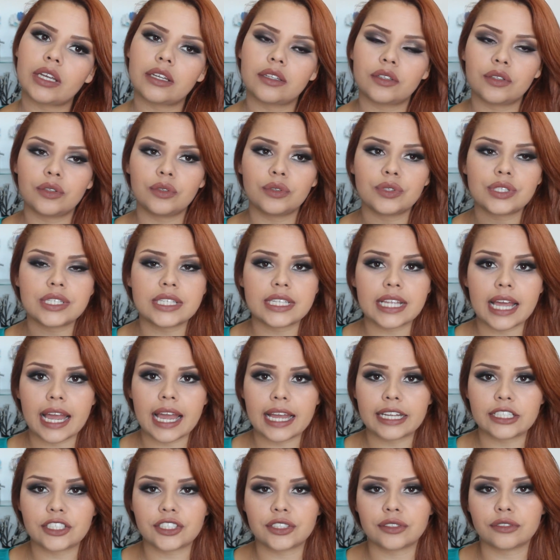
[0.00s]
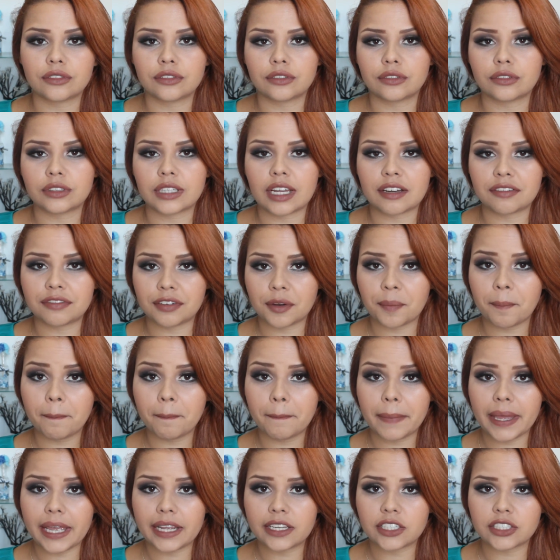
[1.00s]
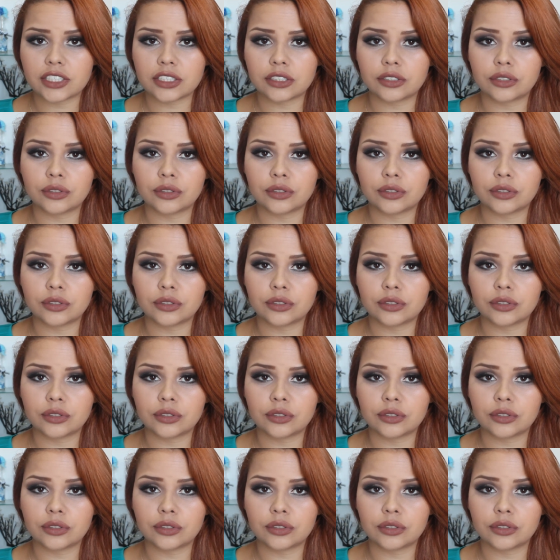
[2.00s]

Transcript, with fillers: no site, no, na fanpage